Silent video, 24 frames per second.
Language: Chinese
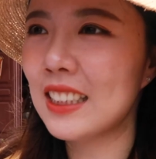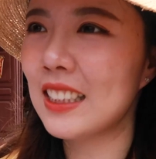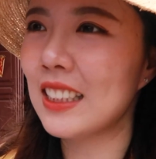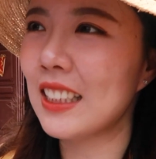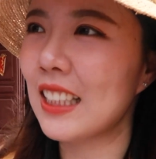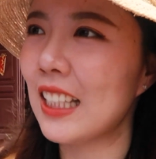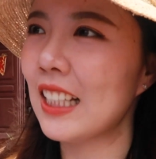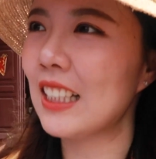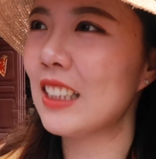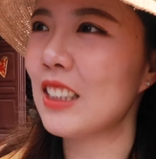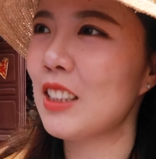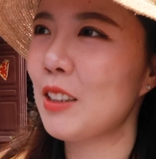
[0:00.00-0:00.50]
体
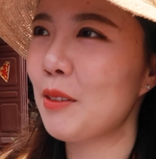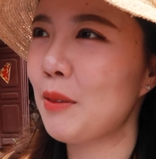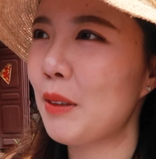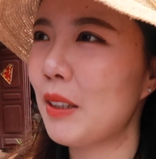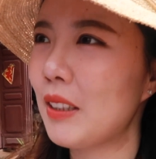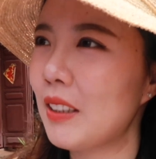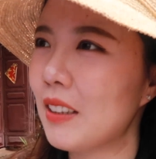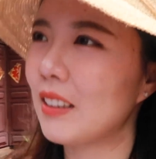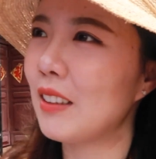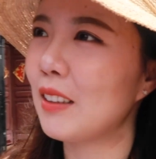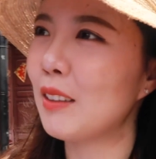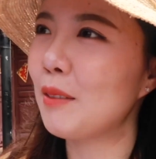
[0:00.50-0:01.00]
验这
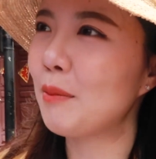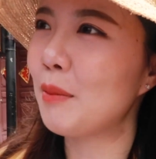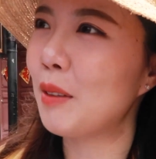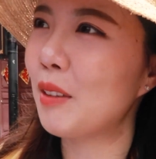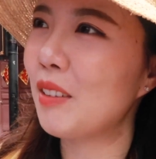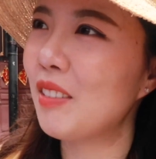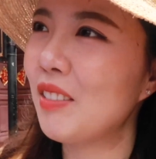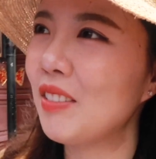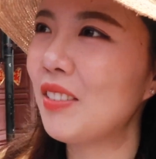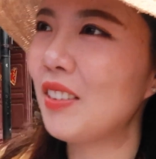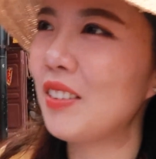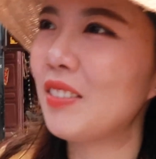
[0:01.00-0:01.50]
边的
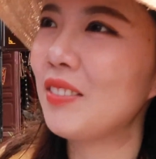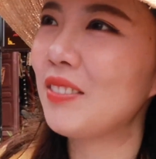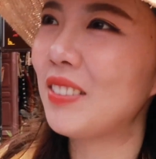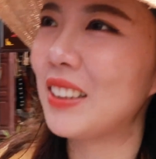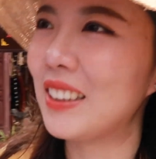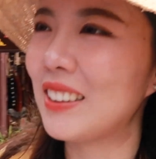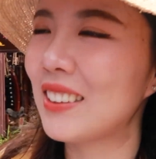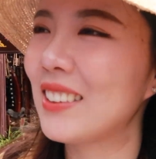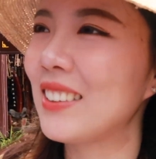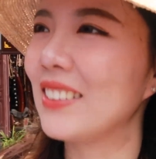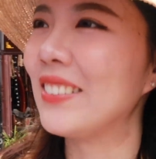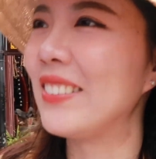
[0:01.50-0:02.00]
民风
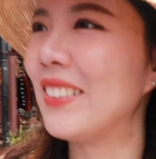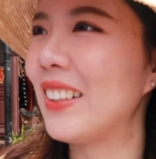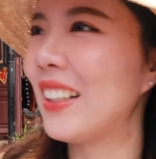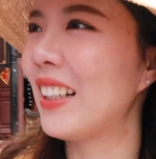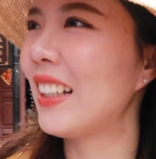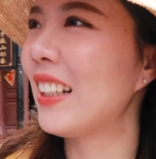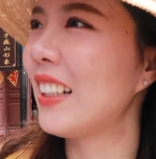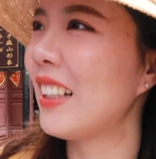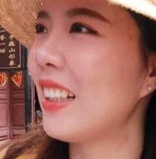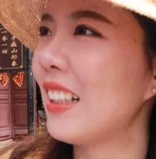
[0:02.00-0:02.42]
民俗了。